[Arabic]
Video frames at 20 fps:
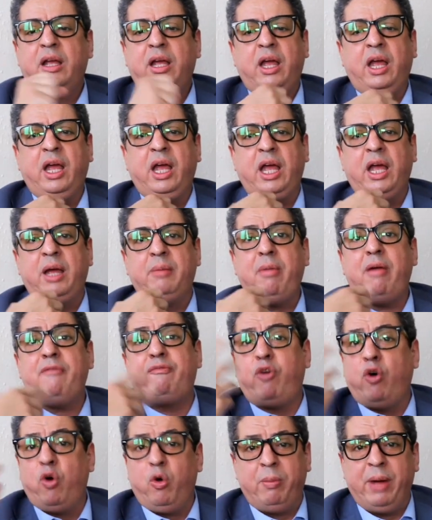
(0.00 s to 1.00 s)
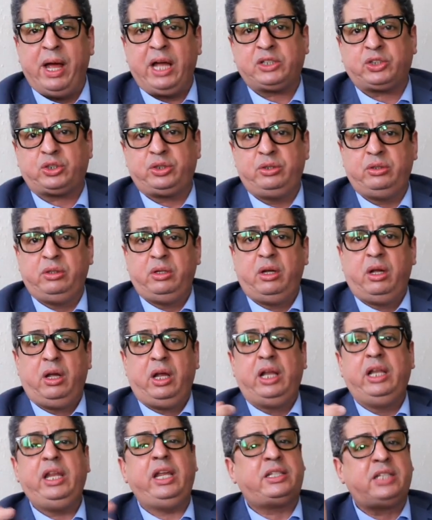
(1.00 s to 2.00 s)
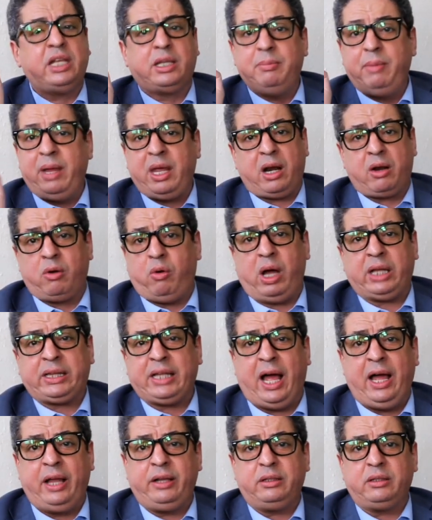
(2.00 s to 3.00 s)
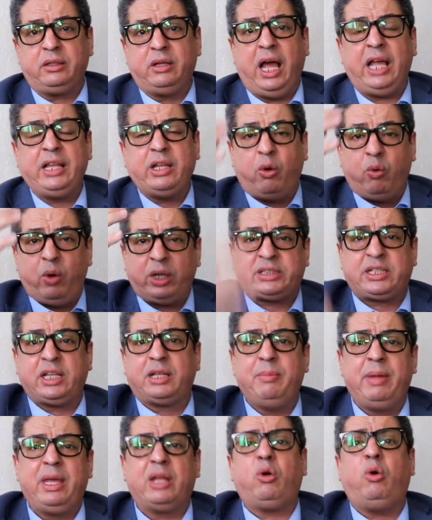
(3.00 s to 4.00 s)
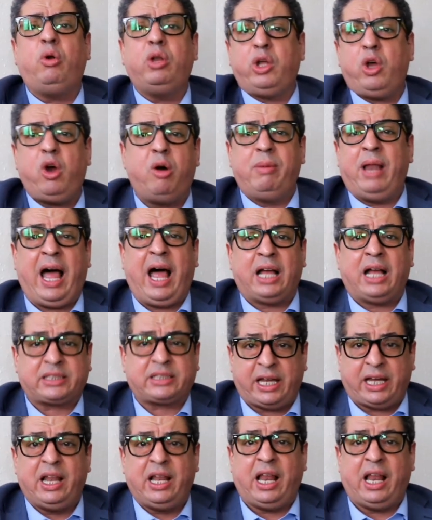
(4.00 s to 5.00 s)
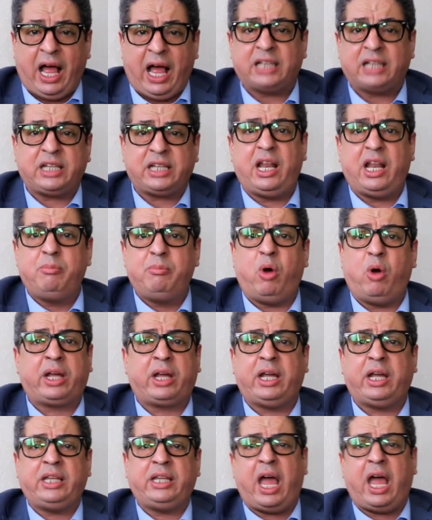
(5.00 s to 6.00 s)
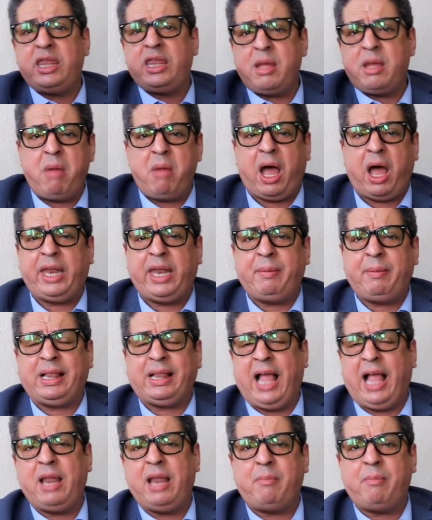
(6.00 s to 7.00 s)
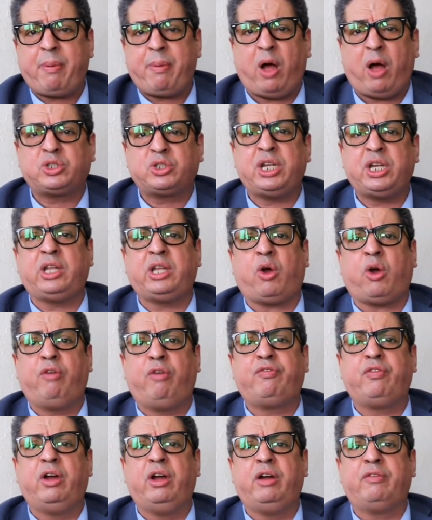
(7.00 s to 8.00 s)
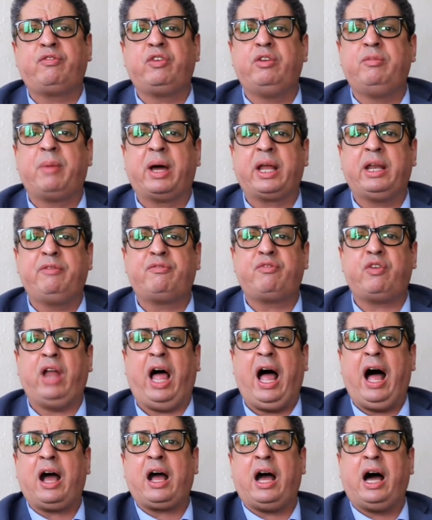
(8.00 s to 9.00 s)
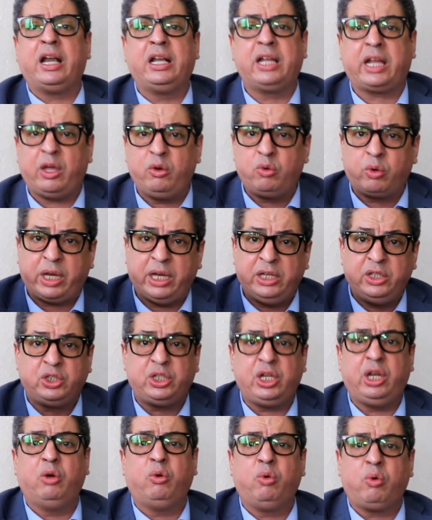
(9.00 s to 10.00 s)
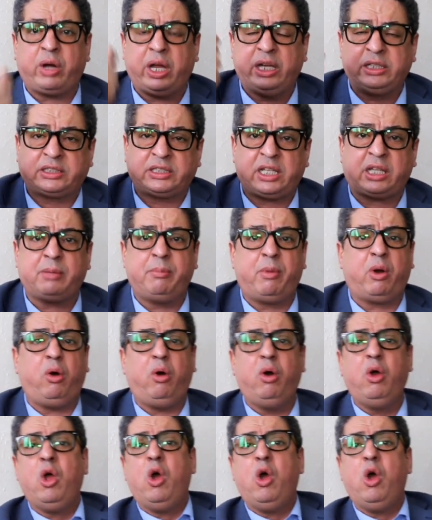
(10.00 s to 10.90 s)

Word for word: آه، مفهوماش لتدمير الوطن هذا هو التدمير واليوم الحصيله الحصيله المؤكده ان مغاربه العالم ما بقاوش يثقوا في المغرب في العقار اللي كانوا كيجيو كيستثمروا